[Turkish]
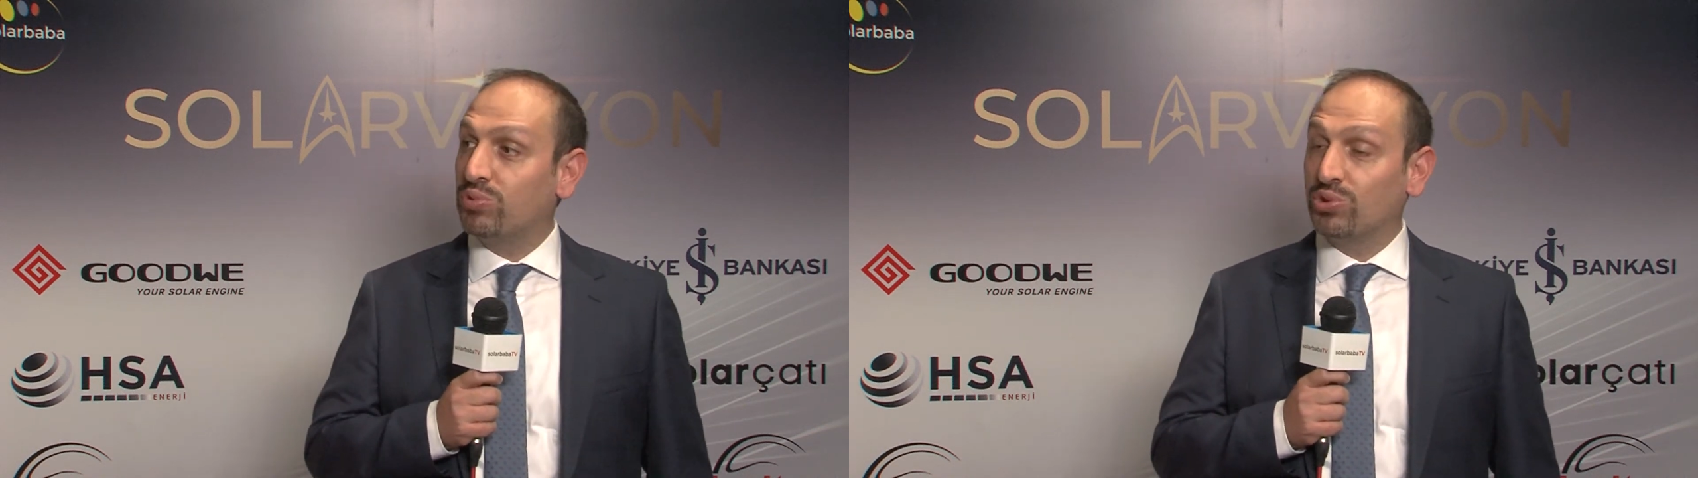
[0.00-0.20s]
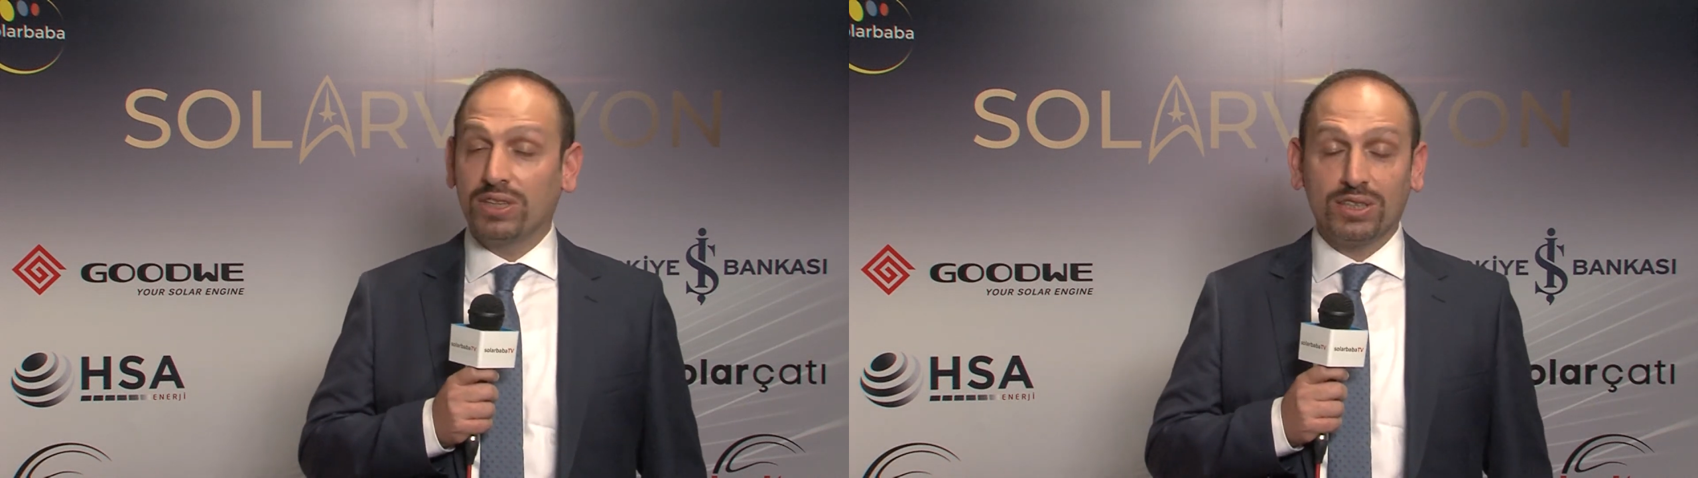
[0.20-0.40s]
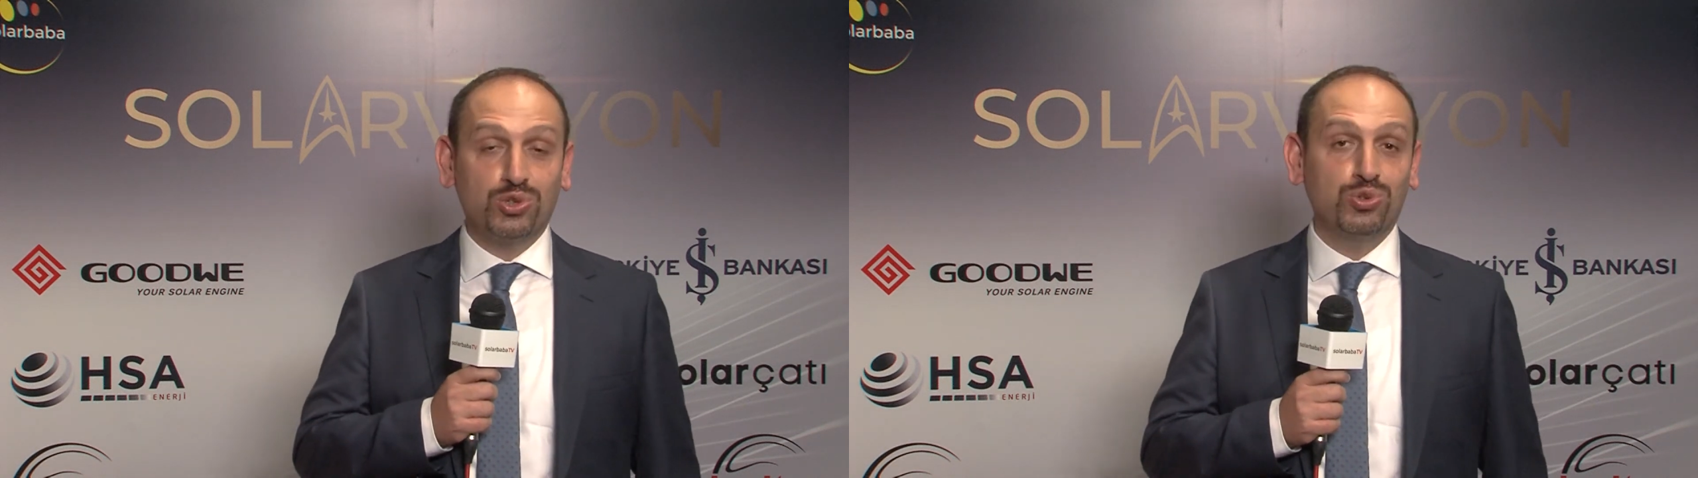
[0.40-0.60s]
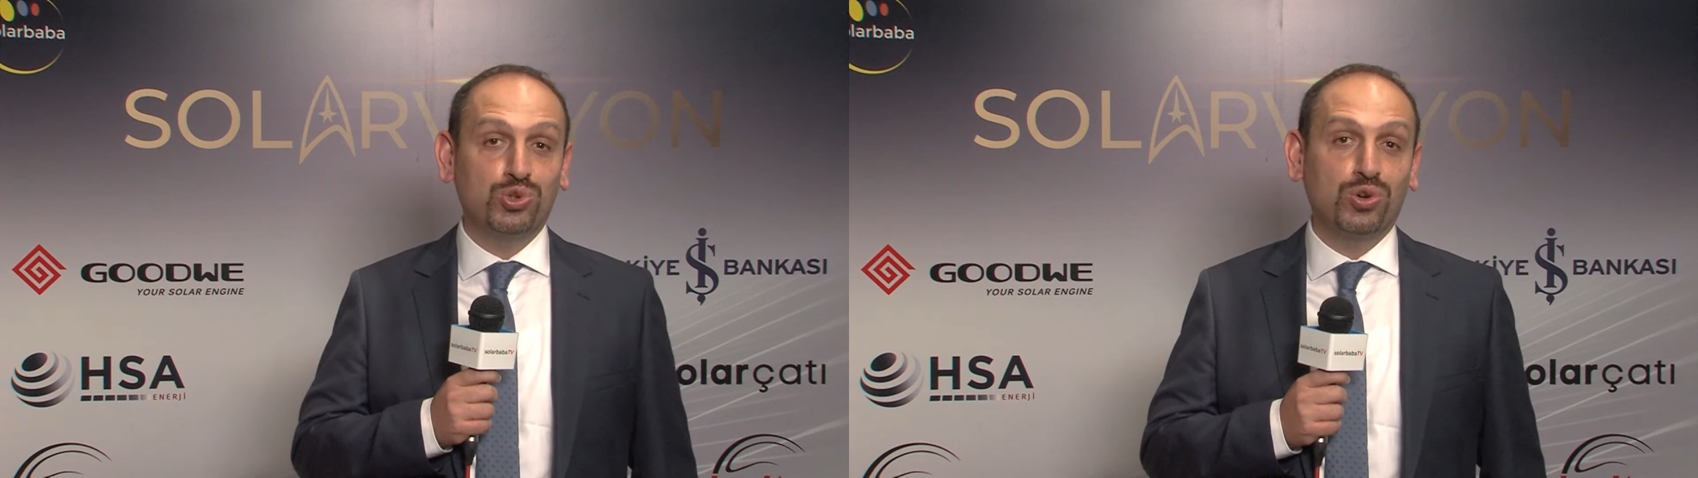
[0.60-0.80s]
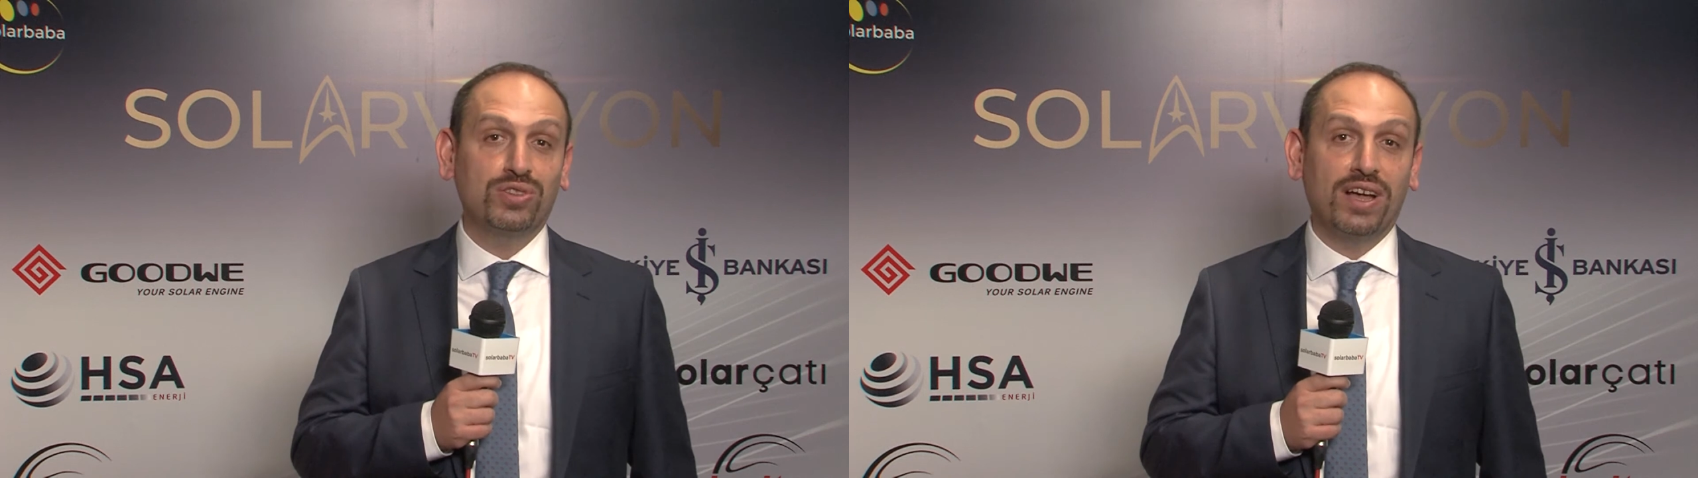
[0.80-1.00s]
burada da şunu
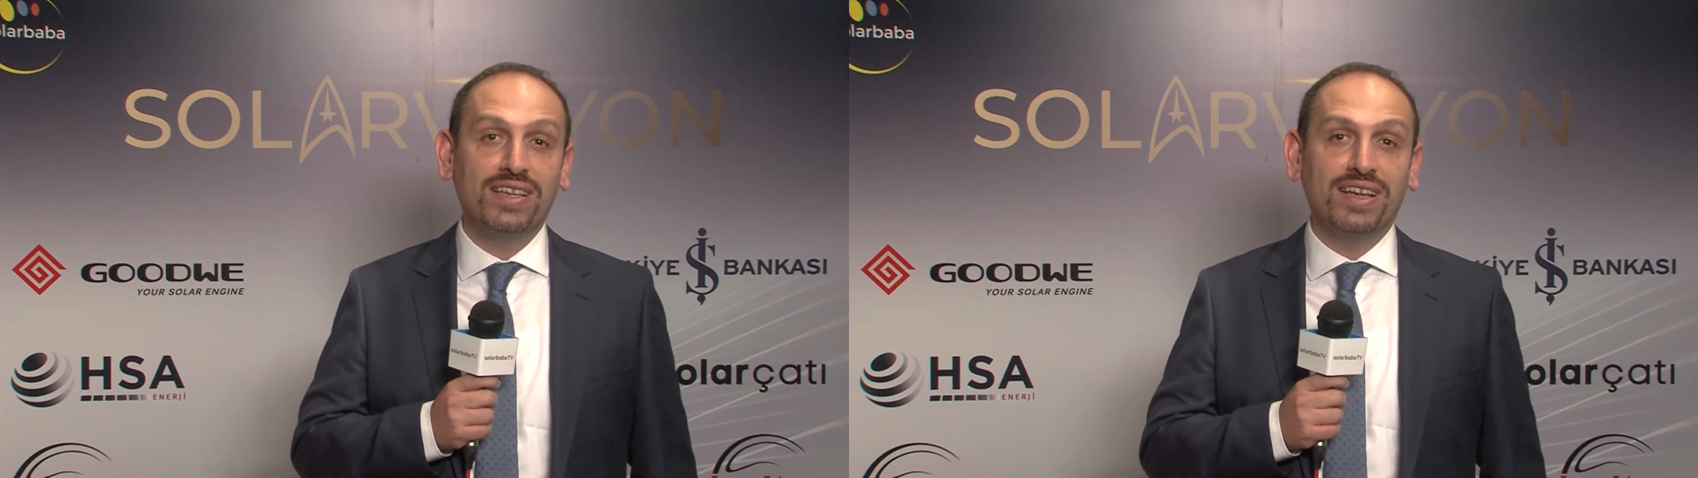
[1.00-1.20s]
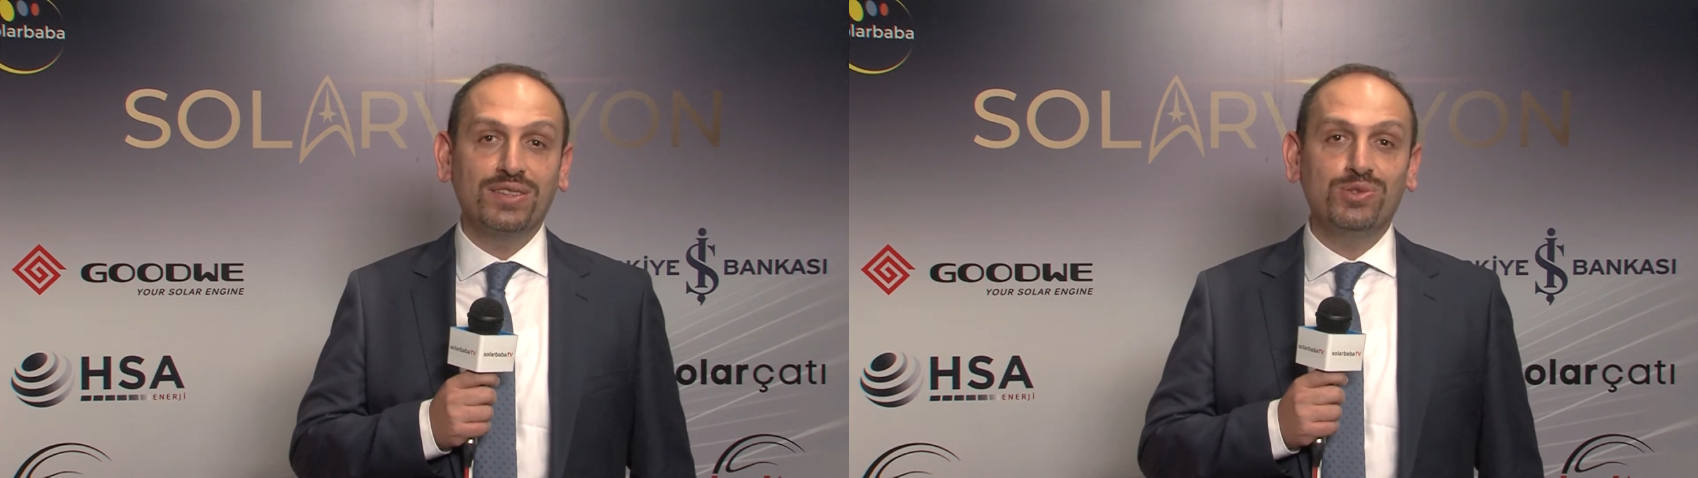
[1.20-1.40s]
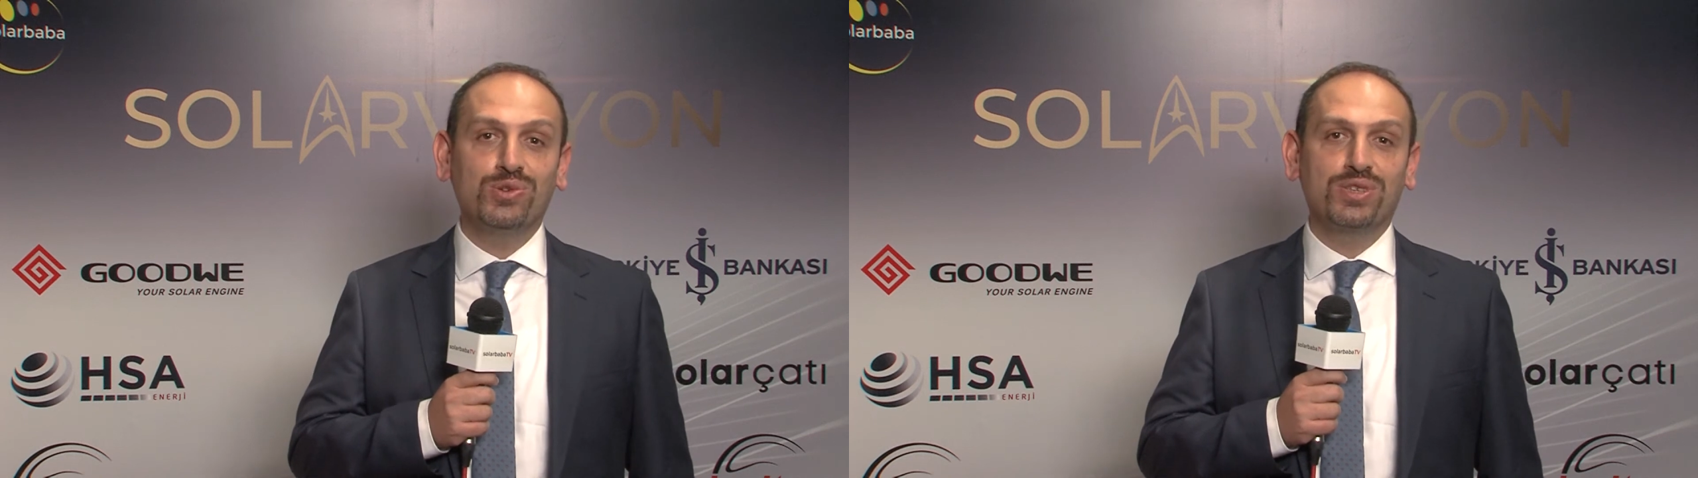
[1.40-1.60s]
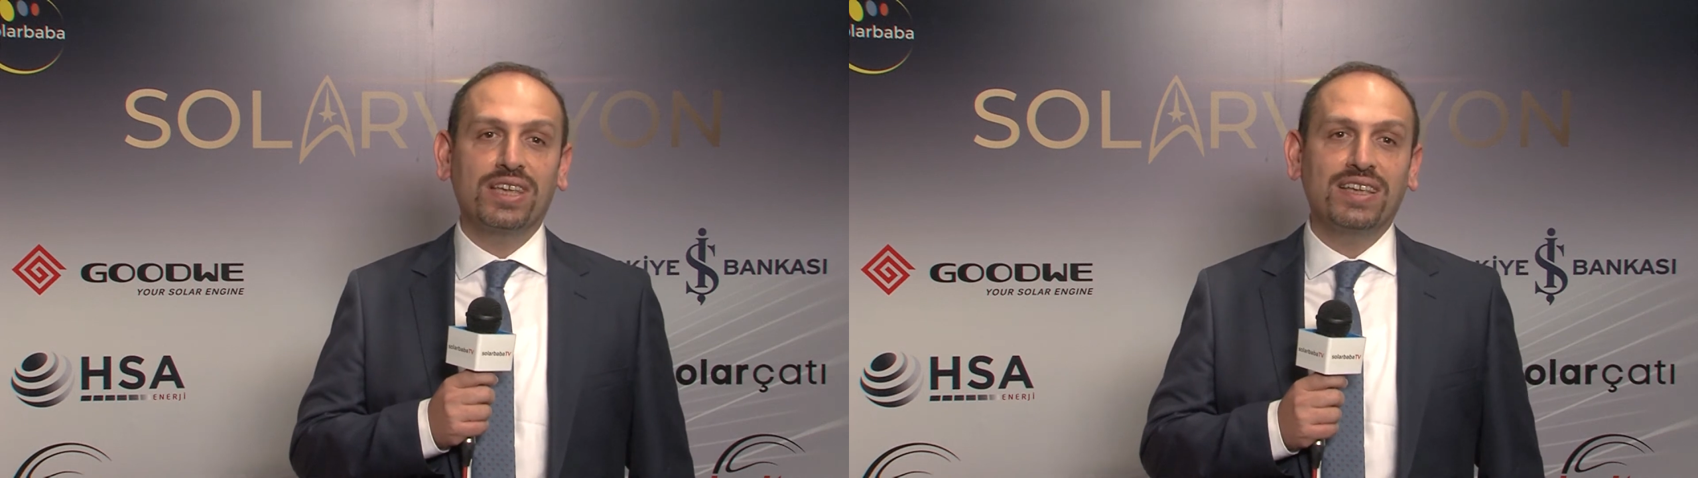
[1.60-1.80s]
çok daha iyi anlıyoruz ki